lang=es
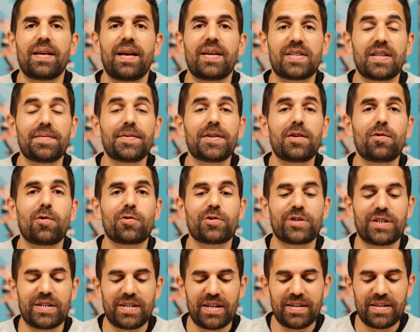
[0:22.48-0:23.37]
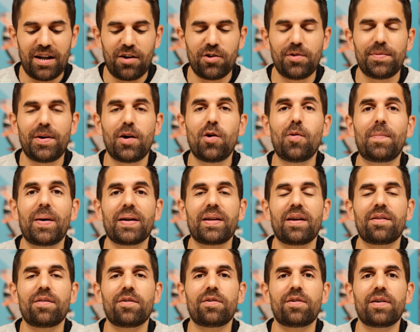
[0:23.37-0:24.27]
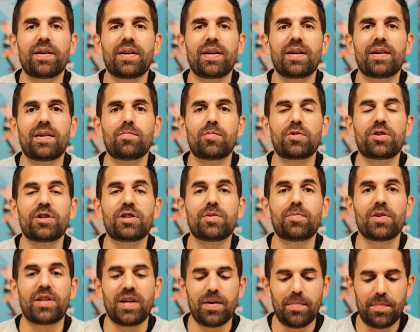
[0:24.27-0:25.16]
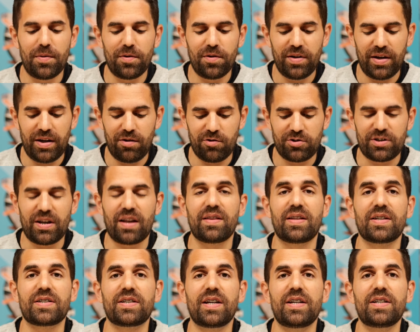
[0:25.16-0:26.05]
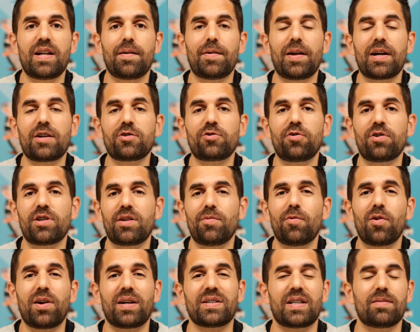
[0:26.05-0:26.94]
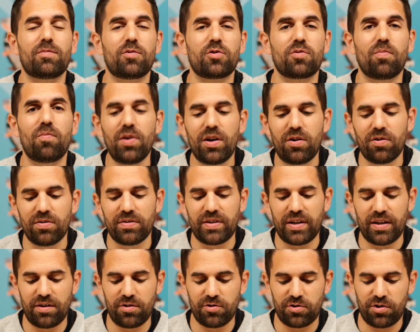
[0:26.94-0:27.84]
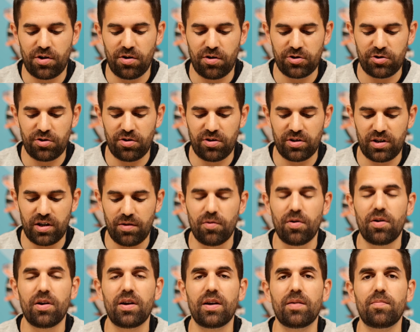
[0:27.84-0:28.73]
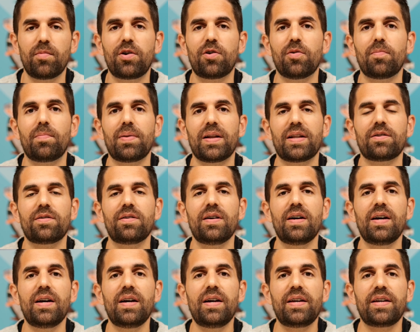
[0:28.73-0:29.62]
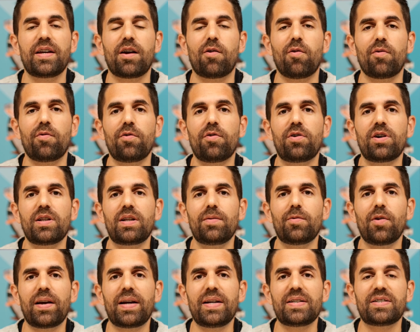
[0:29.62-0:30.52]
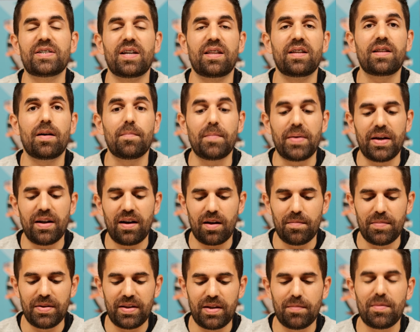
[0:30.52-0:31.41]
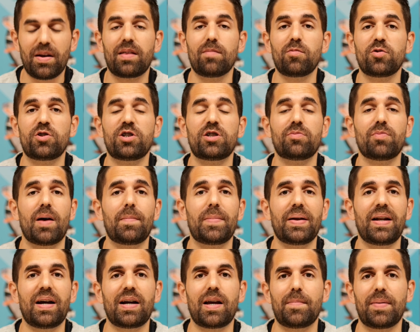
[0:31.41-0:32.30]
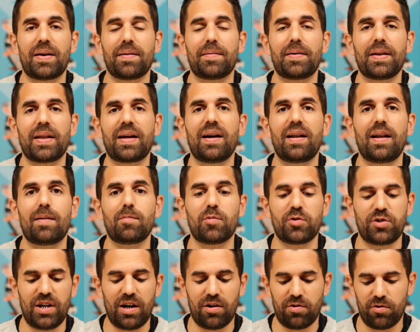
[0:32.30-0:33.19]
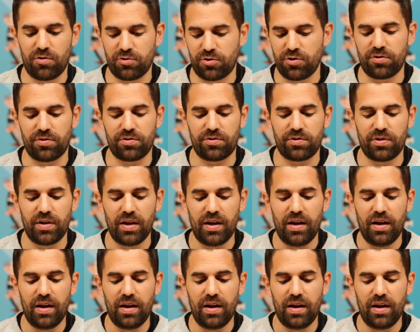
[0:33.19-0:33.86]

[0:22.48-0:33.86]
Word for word: Este 2470 nos lleva acompañando eh, muchísimo tiempo en nuestra Z6. La verdad que es un objetivo en el que estamos muy contentos, creo que es un objetivo eh, muy completo y cuando un objetivo de kit se hace también, realmente merece muchísimo la pena que permanezca en la mochila con nosotros.